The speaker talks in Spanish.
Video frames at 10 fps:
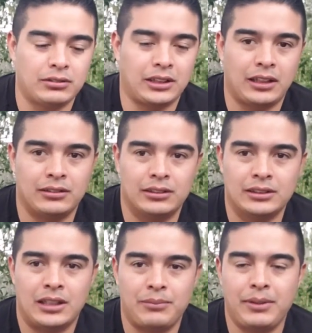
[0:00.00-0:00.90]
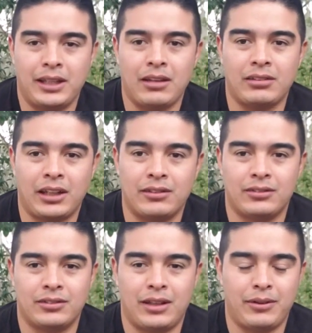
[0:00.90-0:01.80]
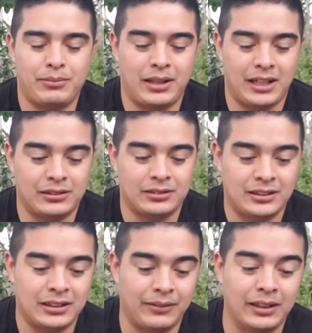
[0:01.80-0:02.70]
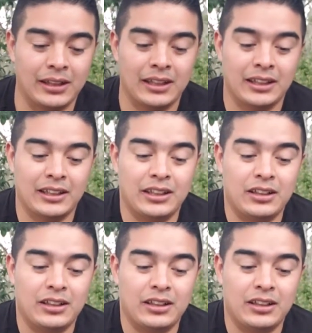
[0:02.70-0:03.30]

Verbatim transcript: Muchos que no. A mí me dijeron que no daban madrazos, sí daban.